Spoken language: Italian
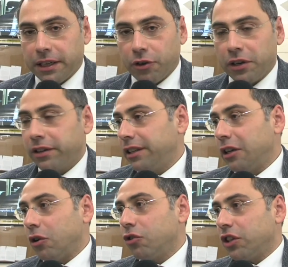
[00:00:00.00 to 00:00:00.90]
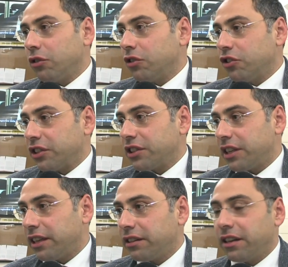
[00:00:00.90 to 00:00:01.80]
Con l'articolo
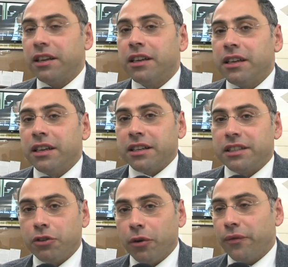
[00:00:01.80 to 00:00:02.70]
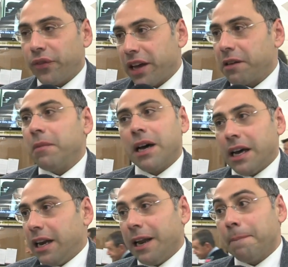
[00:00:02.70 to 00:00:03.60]
117 si
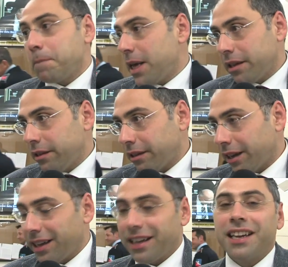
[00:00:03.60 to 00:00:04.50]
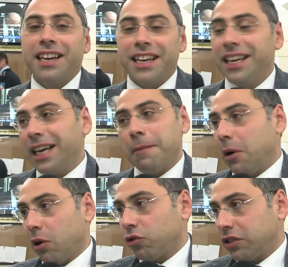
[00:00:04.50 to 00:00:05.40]
conferma l'ambiente in
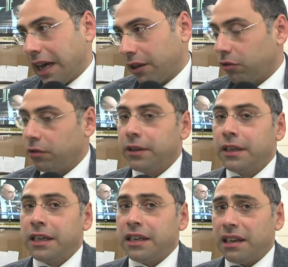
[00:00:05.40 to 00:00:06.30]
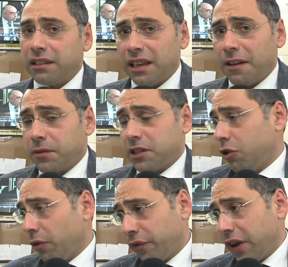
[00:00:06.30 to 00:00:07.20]
capo allo Stato. In realtà
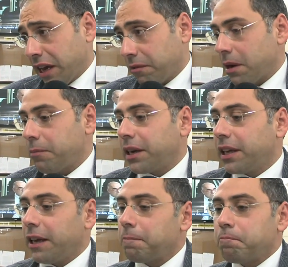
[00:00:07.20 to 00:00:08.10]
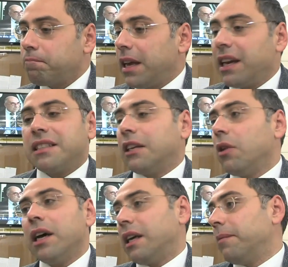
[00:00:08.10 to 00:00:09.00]
si conferma perché era
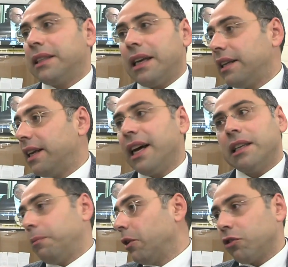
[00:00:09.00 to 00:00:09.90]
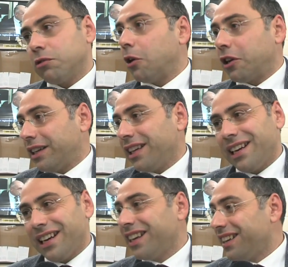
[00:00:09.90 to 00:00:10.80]
stato anche materia delegata e poi con lo sblocco
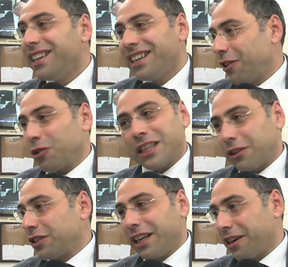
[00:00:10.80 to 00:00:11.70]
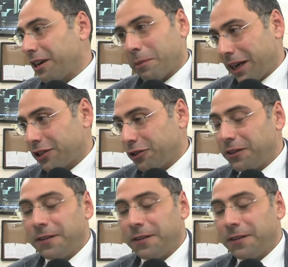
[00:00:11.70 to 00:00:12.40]
Italia lo Stato si è ripreso.